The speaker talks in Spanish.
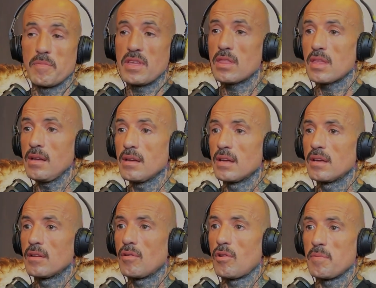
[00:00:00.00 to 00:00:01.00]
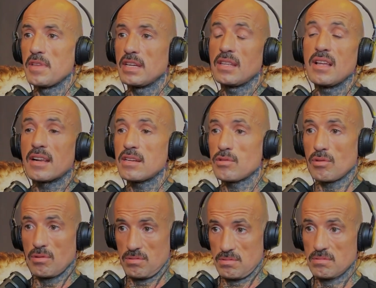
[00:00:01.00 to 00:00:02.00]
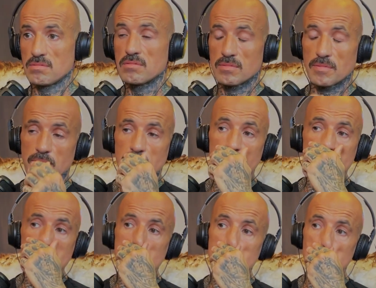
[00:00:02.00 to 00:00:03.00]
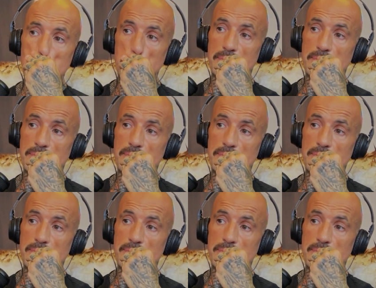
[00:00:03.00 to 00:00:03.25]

comienza, olvídate del resto. Correcto.